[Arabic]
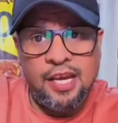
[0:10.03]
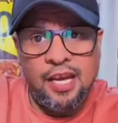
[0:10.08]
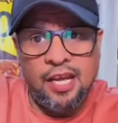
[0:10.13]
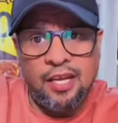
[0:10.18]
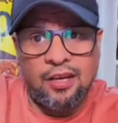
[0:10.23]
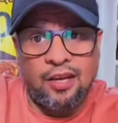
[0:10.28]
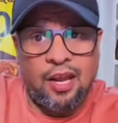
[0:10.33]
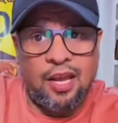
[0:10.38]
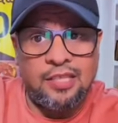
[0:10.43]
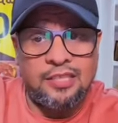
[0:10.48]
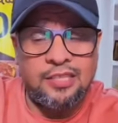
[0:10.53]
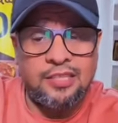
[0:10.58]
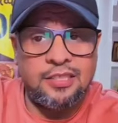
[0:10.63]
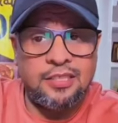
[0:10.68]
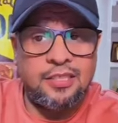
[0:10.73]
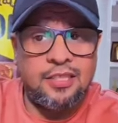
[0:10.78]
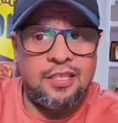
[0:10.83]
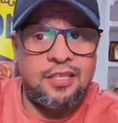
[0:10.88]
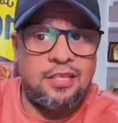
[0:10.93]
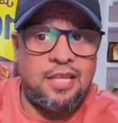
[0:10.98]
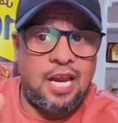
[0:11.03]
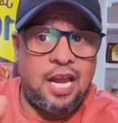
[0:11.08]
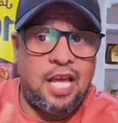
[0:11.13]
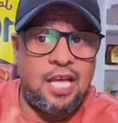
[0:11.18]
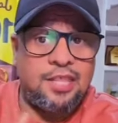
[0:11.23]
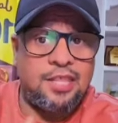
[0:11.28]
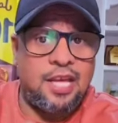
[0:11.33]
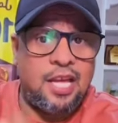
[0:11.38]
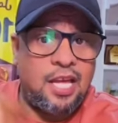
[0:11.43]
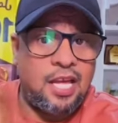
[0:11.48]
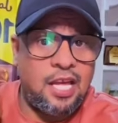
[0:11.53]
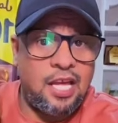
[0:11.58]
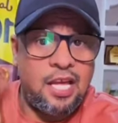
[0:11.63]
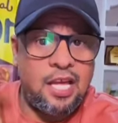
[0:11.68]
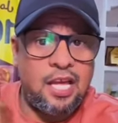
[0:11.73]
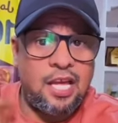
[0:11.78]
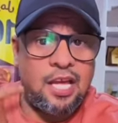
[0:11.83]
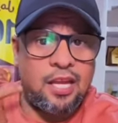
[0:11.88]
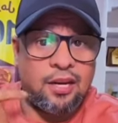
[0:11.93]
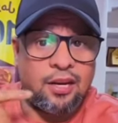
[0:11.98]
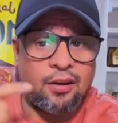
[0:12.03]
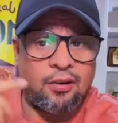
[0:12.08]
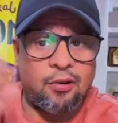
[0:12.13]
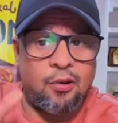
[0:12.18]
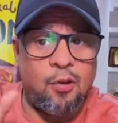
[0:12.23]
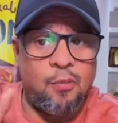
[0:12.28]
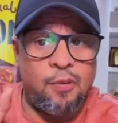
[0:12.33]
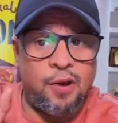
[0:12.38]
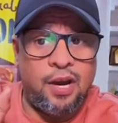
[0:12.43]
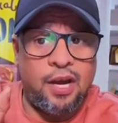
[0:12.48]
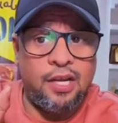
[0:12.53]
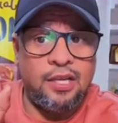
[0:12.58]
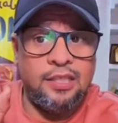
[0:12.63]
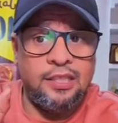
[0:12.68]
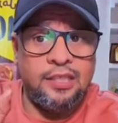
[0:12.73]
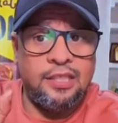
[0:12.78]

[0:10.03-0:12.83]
الرأس ثلاثة الرقبة